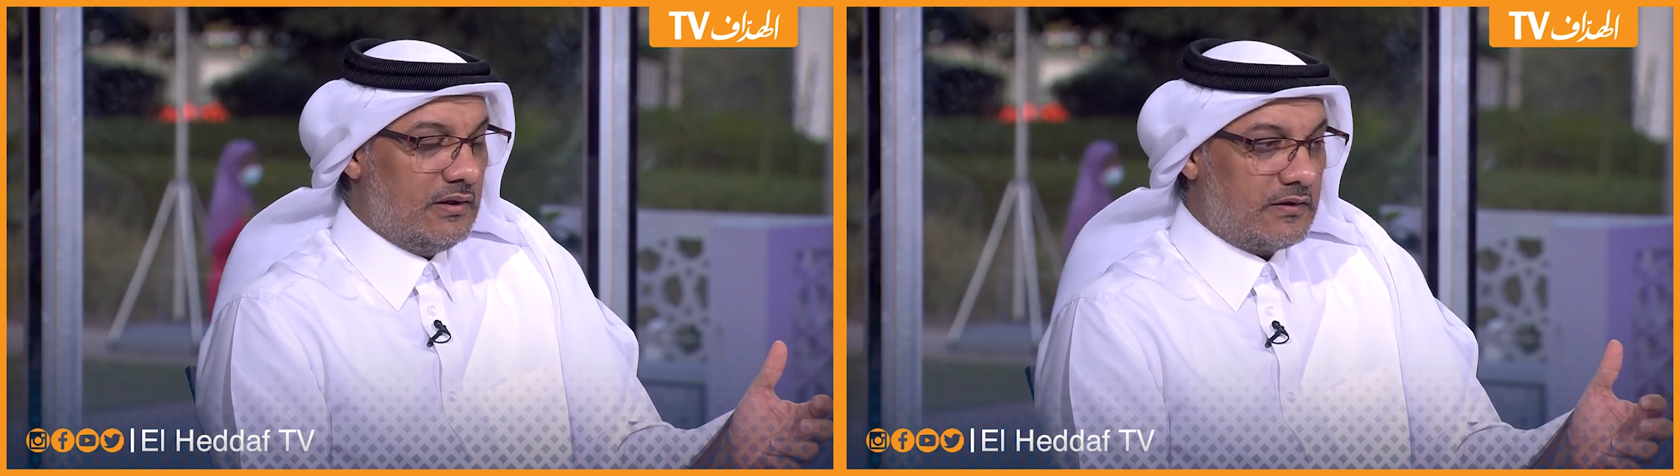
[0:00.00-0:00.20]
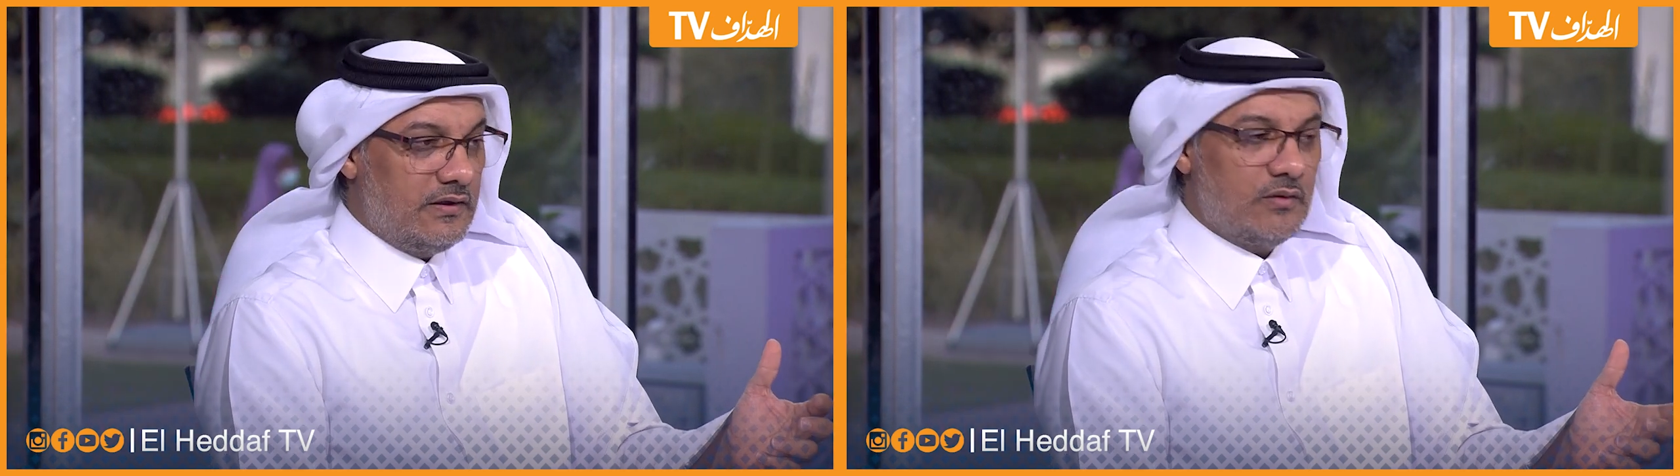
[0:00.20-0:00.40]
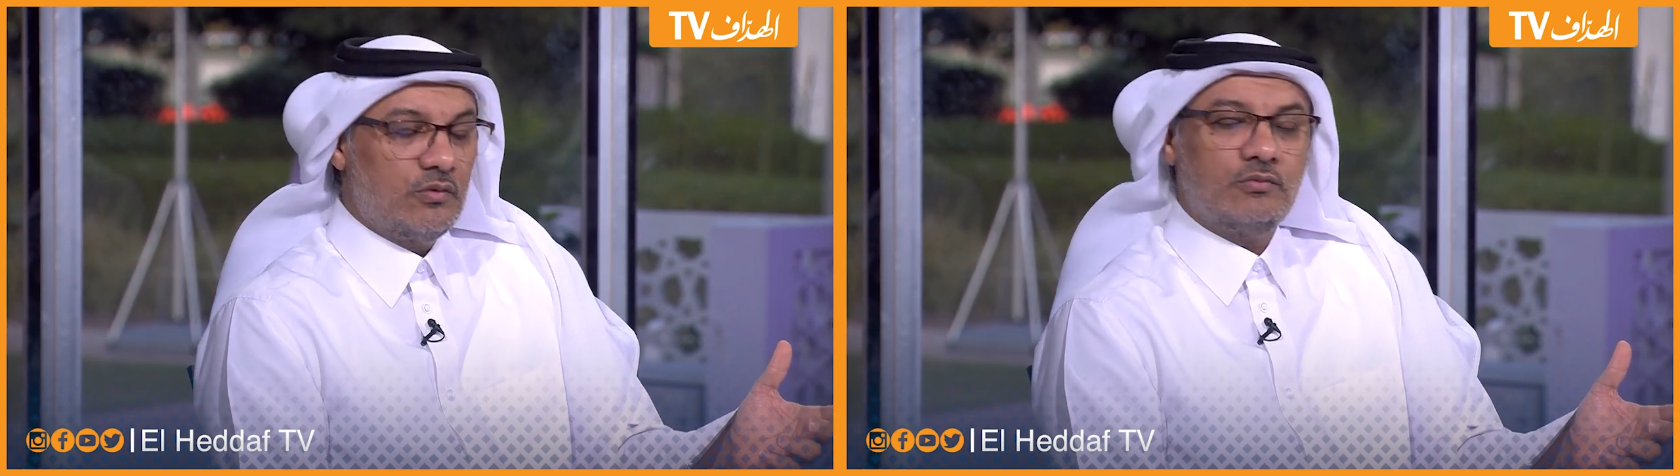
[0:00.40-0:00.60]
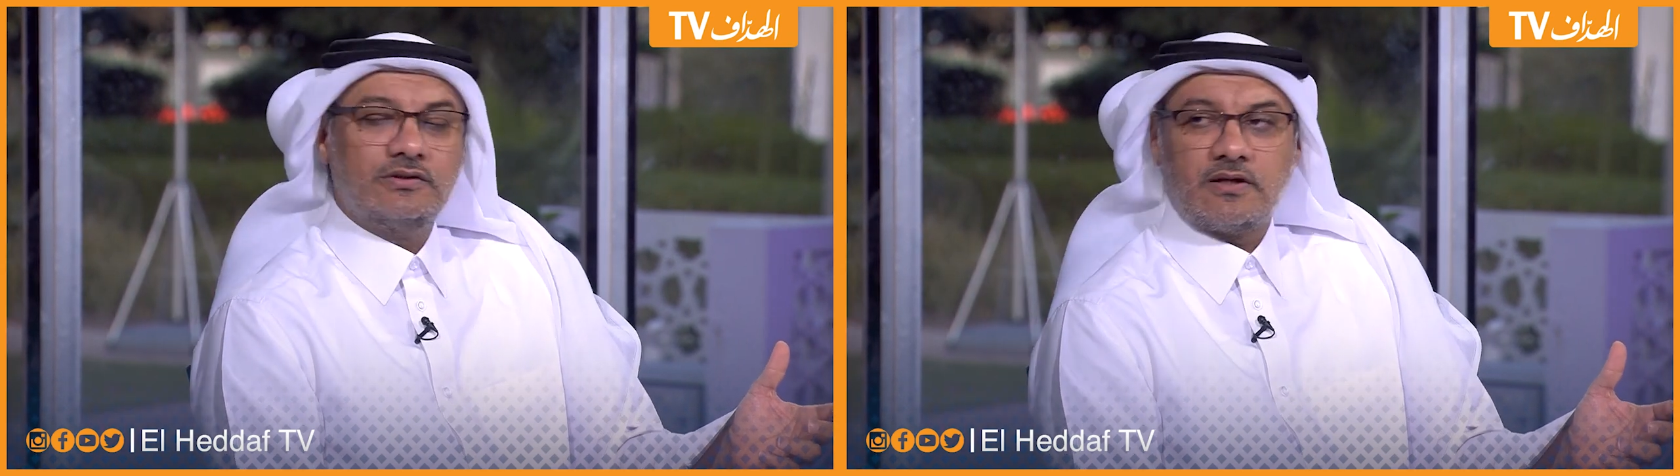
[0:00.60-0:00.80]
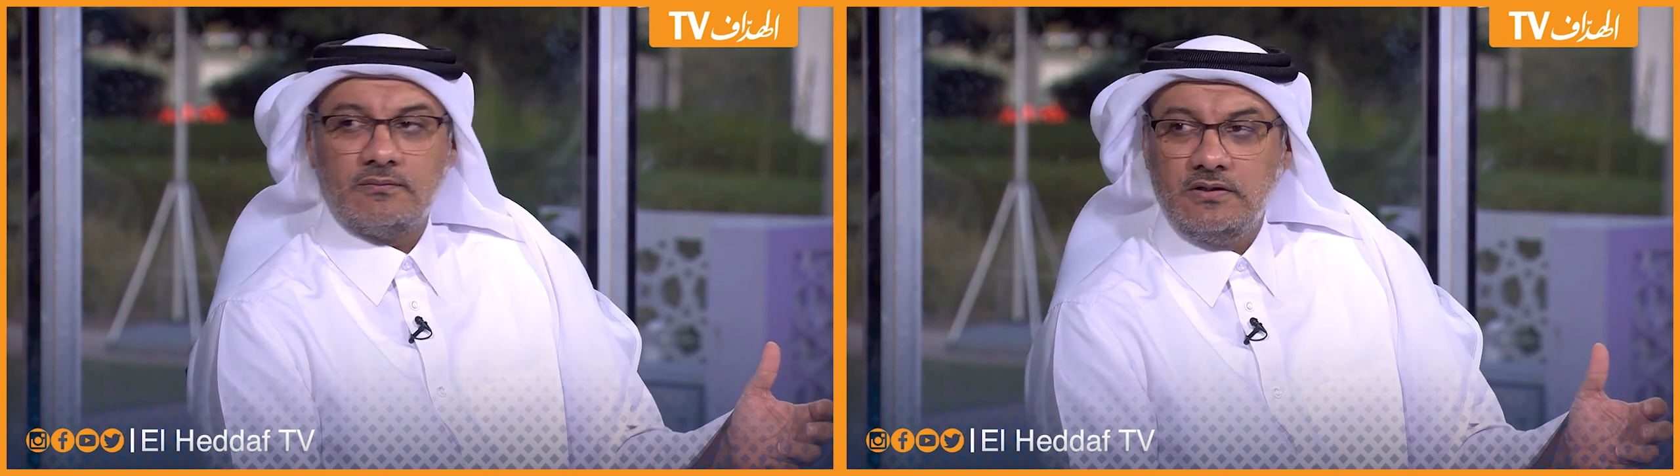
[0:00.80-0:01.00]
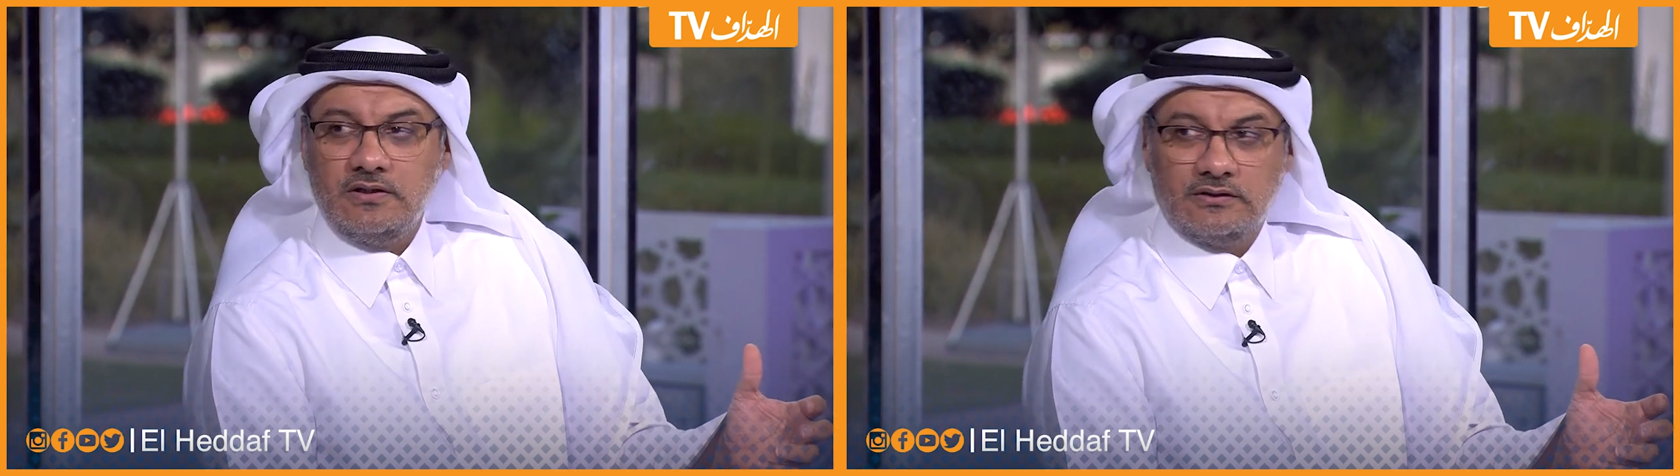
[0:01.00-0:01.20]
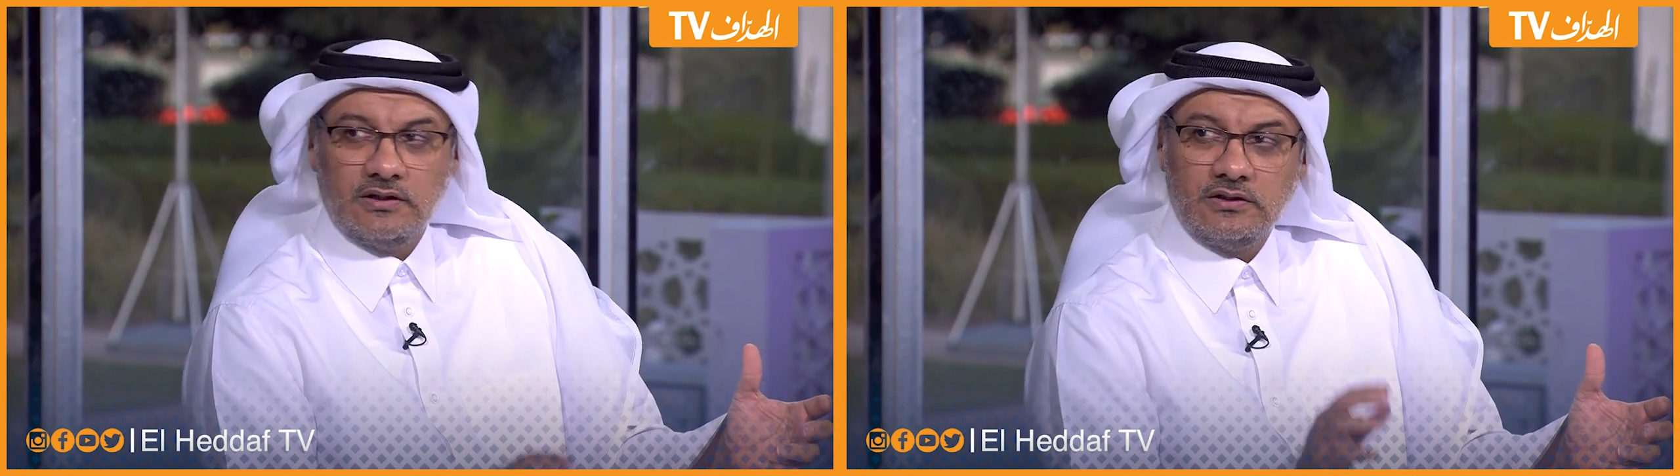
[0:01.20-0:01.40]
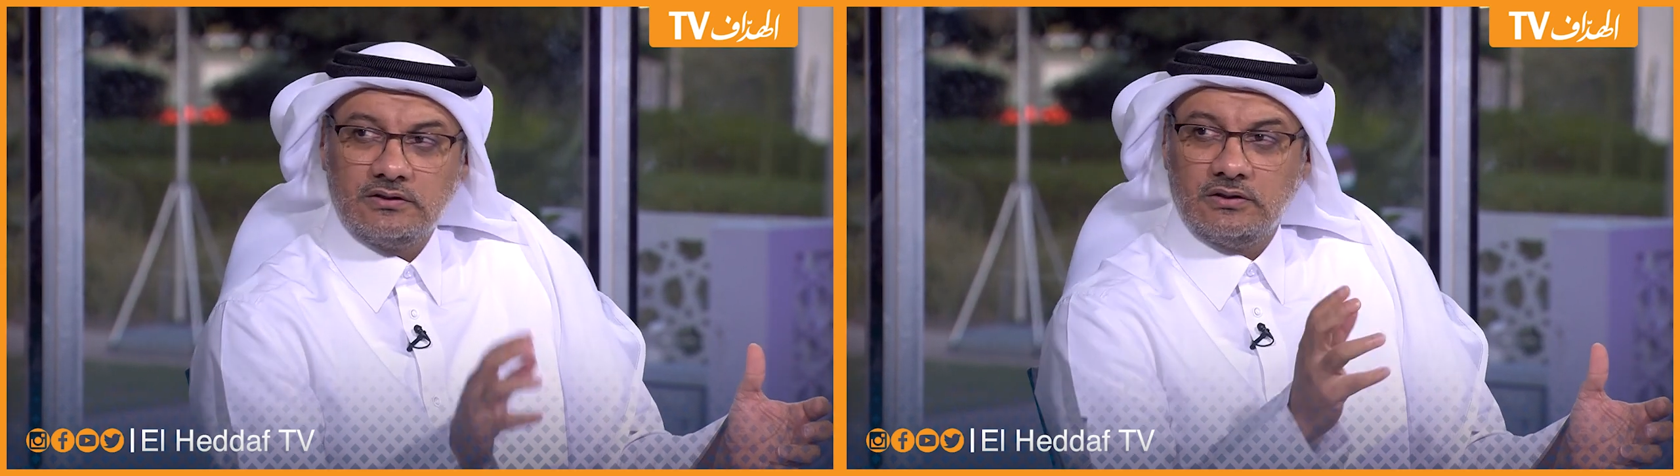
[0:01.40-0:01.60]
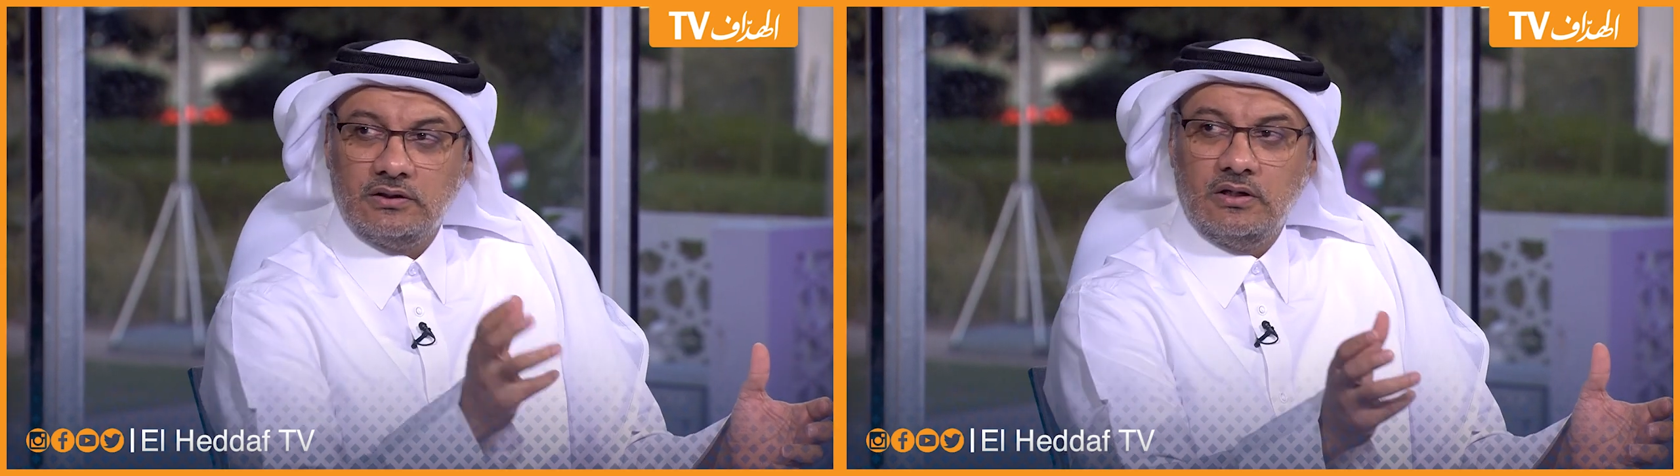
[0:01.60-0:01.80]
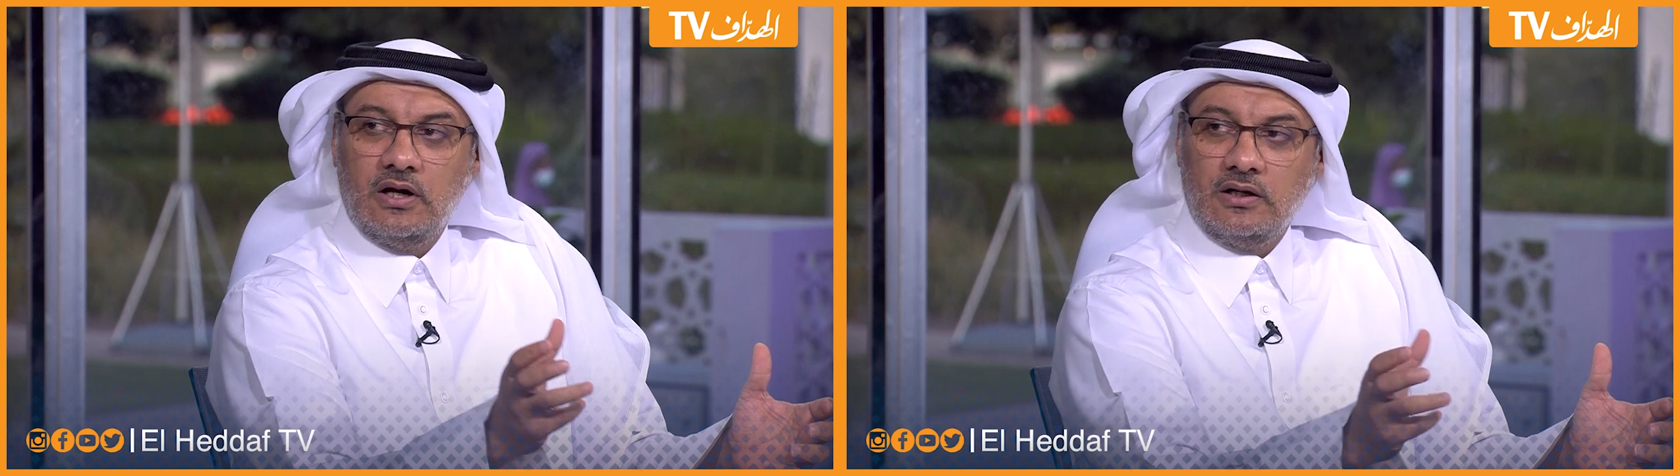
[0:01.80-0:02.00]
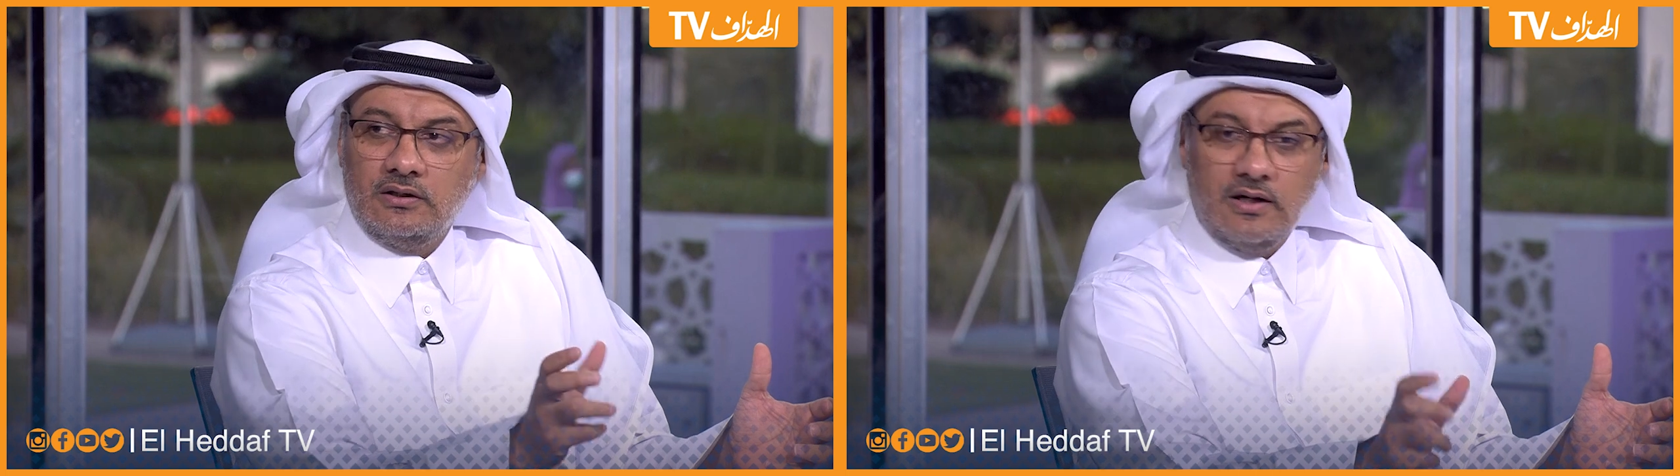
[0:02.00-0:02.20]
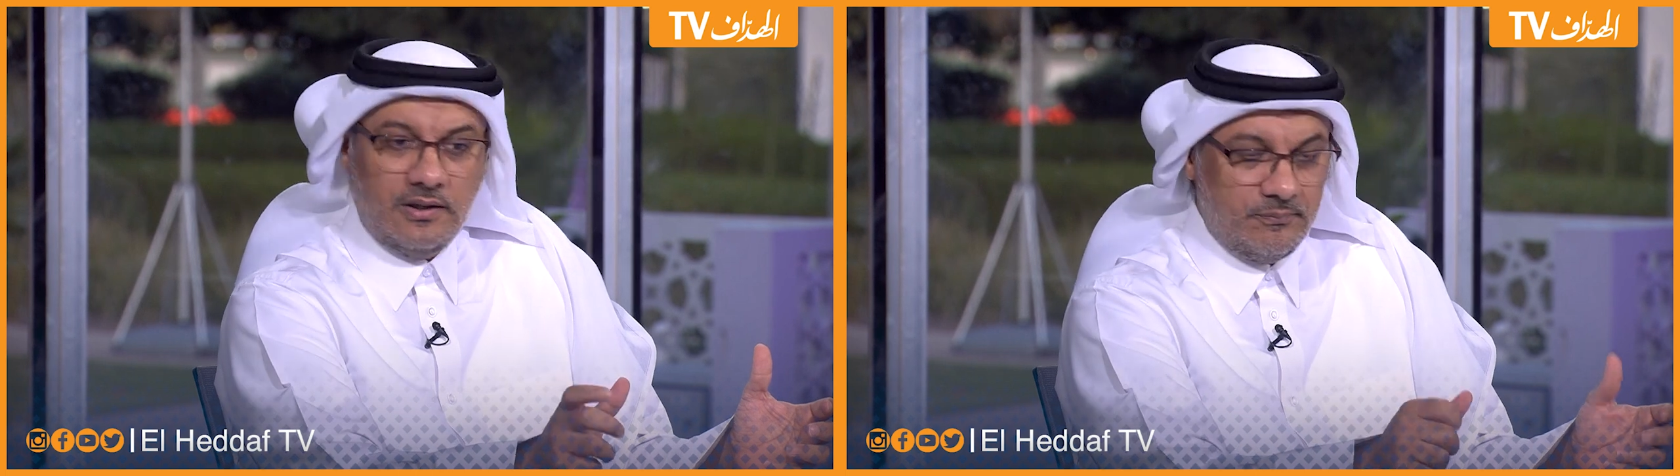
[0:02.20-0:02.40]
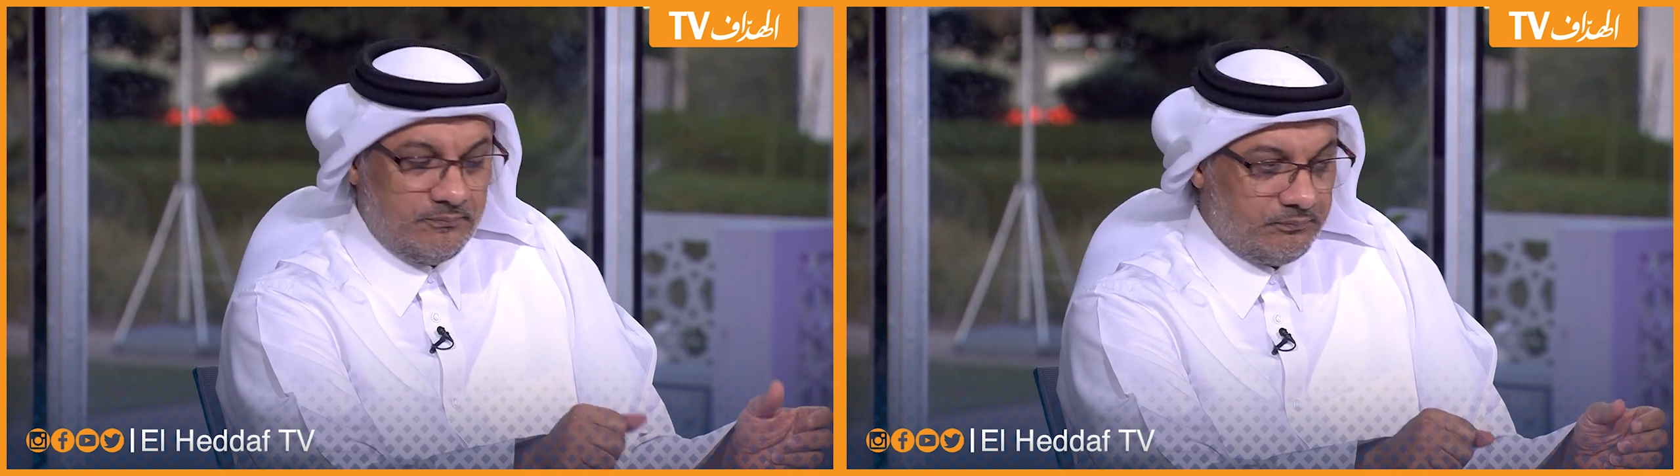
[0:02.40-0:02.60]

كثير من المدربين يحتاج لاعب